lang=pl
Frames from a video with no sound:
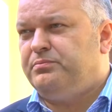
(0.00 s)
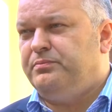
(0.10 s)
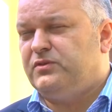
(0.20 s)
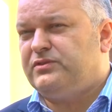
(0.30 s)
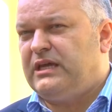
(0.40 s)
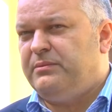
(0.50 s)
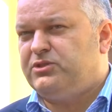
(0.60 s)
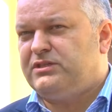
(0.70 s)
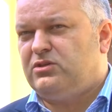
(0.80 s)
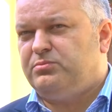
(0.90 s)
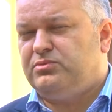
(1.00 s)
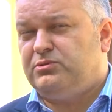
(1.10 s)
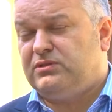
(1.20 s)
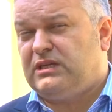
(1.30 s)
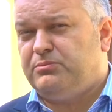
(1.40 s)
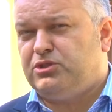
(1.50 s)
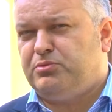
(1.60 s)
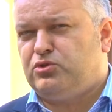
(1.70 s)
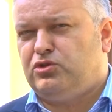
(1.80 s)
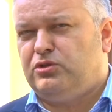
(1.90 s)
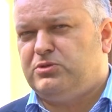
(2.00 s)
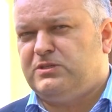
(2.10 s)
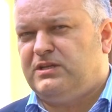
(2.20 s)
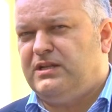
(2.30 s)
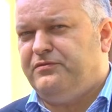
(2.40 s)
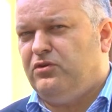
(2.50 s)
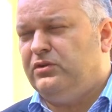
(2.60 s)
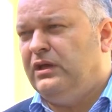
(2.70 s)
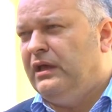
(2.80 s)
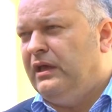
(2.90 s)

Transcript: Zostałem, przez to, zostałem przeproszony przez telefon